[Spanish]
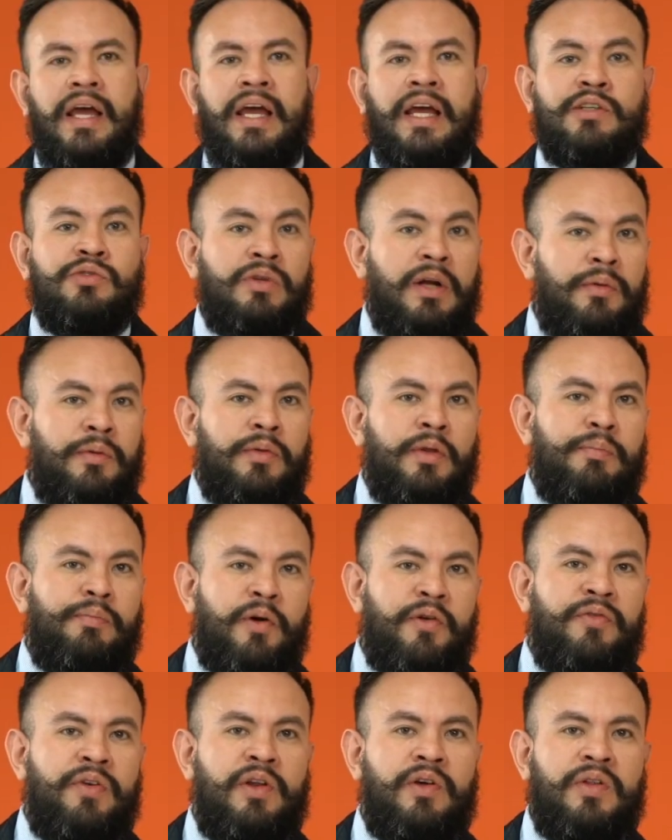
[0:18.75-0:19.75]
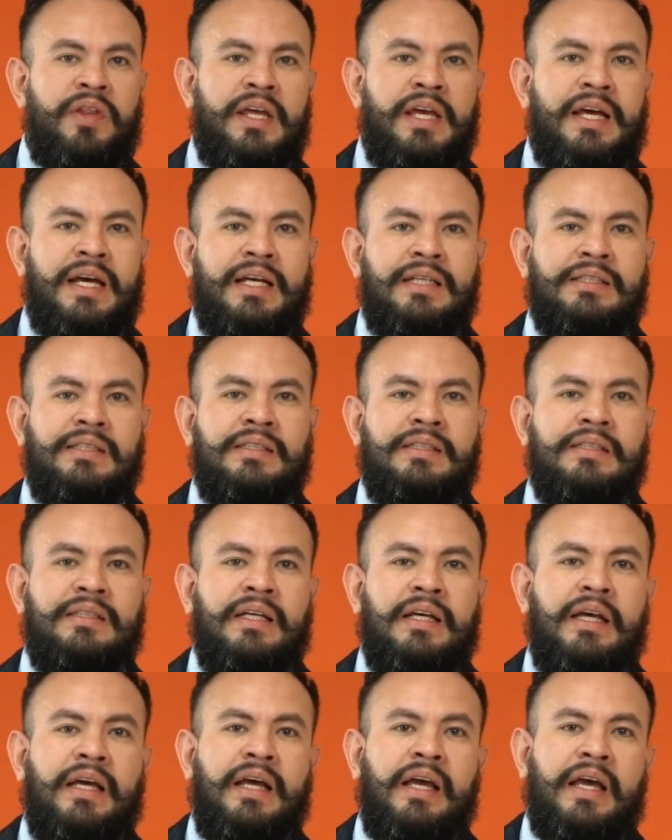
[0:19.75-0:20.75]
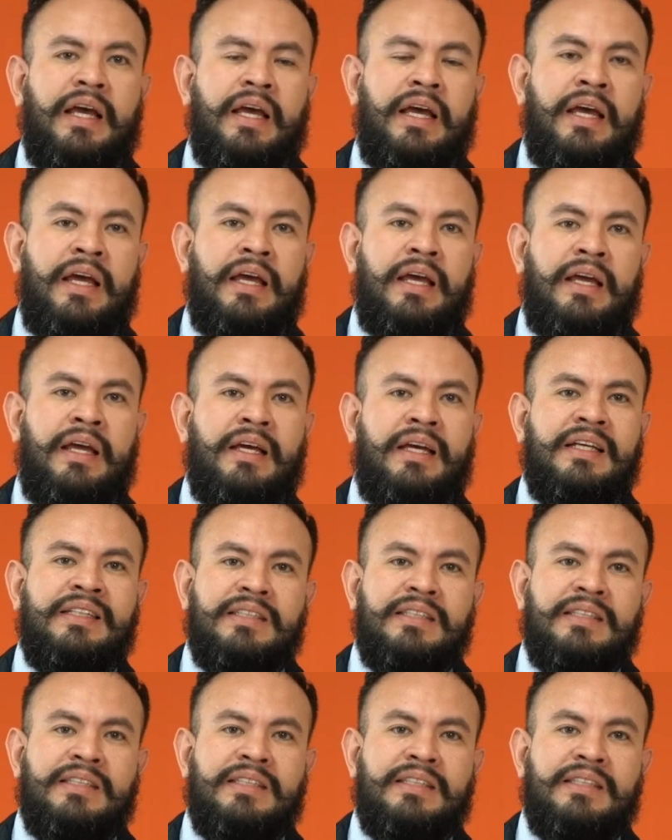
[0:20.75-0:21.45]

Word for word: es un álbum de Porfirio Díaz. Eh,